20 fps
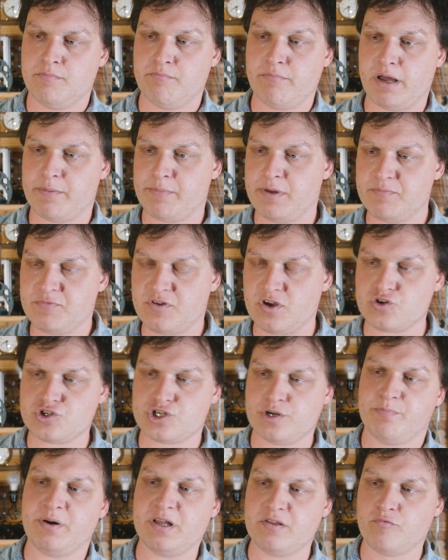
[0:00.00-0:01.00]
Mais en même temps,
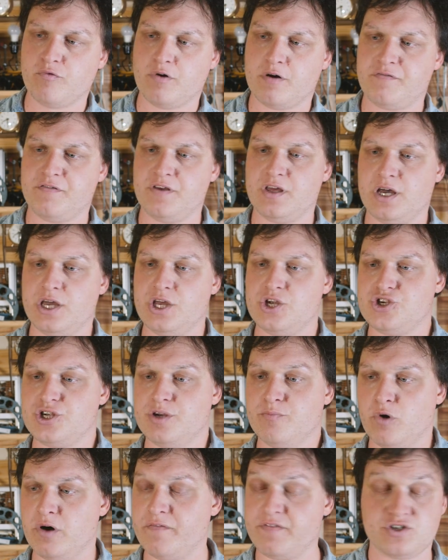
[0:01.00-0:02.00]
j'ai pas de voie ferrée
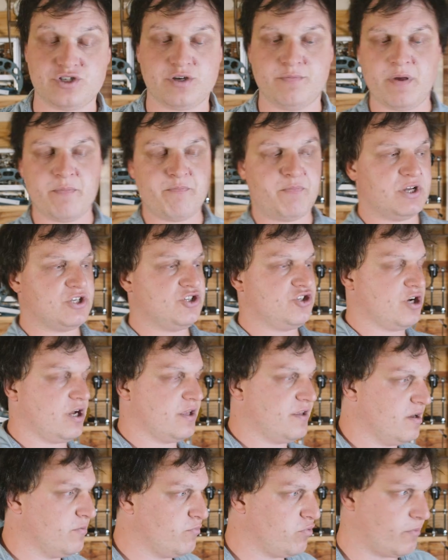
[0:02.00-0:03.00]
chez moi, enfin j'ai même pas de
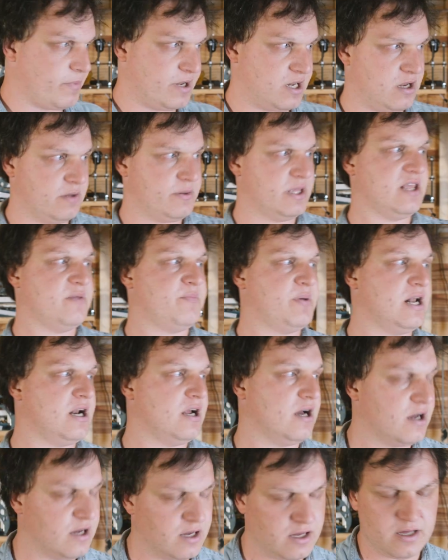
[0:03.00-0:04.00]
jardin pour mettre la mini-pelle.